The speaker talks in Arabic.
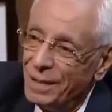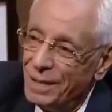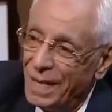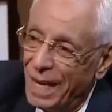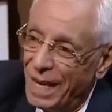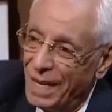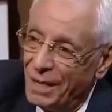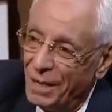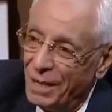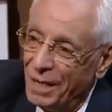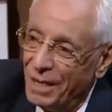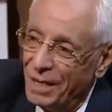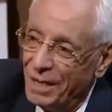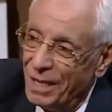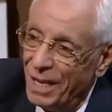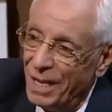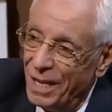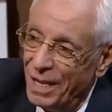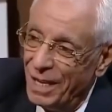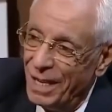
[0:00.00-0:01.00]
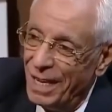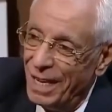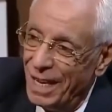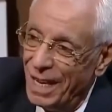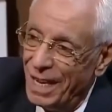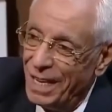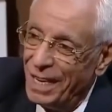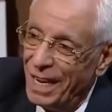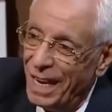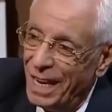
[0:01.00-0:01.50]
يعني اللي
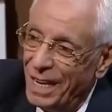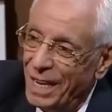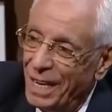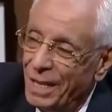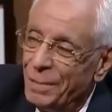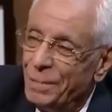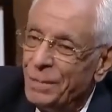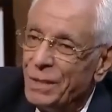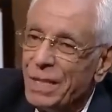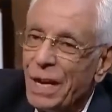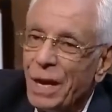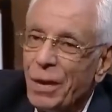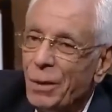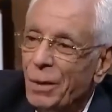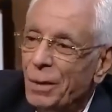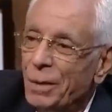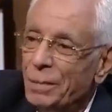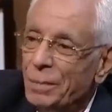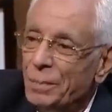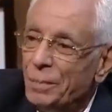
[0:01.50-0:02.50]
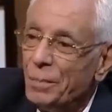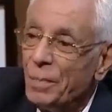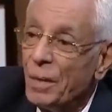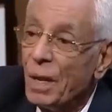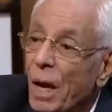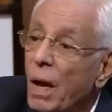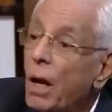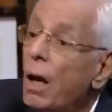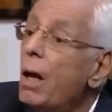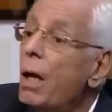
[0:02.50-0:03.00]
هي ايه مش مضره
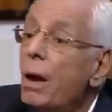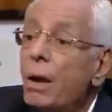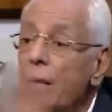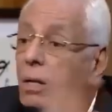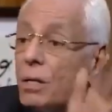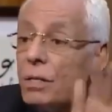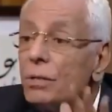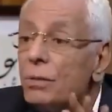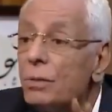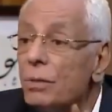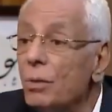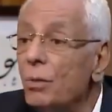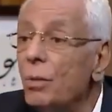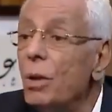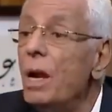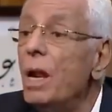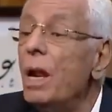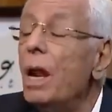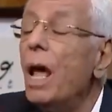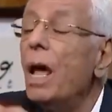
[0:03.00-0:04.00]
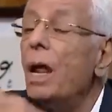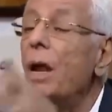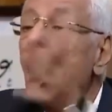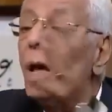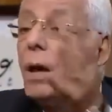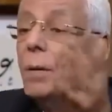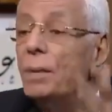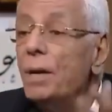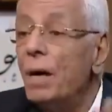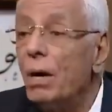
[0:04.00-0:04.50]
خالص ولا آه. لا
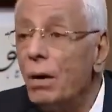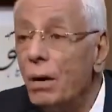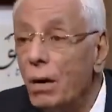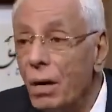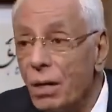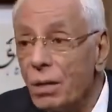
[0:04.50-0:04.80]
علاقه بيه خالص يا